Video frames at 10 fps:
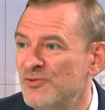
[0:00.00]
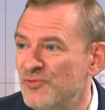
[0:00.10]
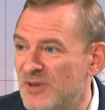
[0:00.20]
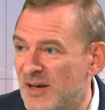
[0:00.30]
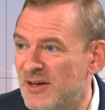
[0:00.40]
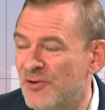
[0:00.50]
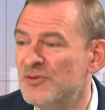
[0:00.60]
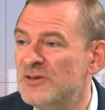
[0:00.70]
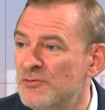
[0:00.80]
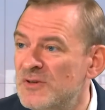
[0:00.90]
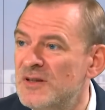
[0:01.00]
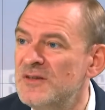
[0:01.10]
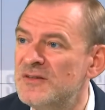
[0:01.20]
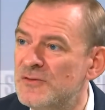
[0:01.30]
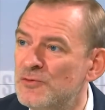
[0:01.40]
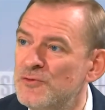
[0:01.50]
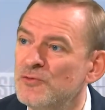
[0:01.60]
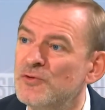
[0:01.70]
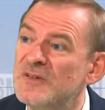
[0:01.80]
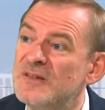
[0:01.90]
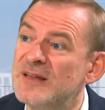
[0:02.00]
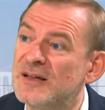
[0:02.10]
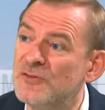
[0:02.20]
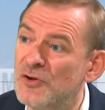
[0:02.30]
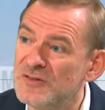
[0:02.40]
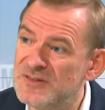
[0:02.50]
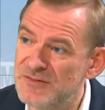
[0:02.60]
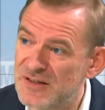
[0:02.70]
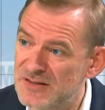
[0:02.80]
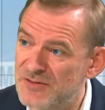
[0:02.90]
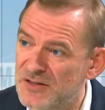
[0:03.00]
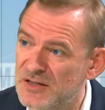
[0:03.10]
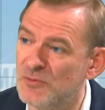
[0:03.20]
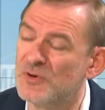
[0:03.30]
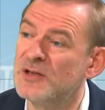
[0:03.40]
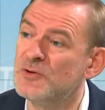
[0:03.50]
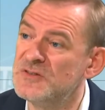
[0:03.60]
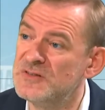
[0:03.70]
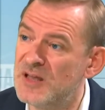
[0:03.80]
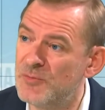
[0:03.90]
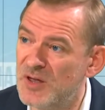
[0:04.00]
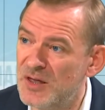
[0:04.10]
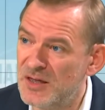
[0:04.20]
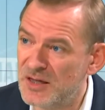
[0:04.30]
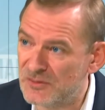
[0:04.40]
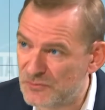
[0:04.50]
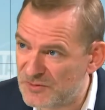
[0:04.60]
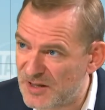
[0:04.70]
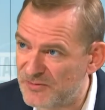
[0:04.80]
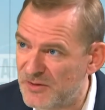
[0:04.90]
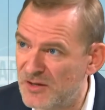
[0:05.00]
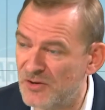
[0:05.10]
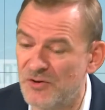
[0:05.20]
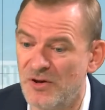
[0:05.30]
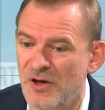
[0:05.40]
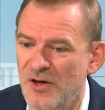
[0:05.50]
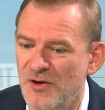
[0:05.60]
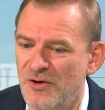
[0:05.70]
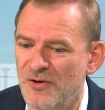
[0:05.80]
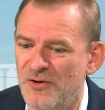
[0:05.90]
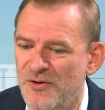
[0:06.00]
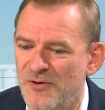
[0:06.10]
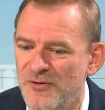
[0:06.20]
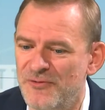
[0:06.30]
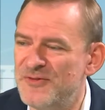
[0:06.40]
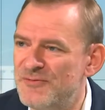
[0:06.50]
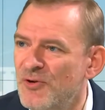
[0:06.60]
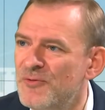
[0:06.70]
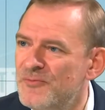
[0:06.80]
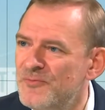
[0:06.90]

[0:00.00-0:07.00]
du CAC 40 qui utilisent des solutions de ces acteurs divers et variés. Donc l'écosystème est tout à fait. Euh, euh, Donc cet écosystème,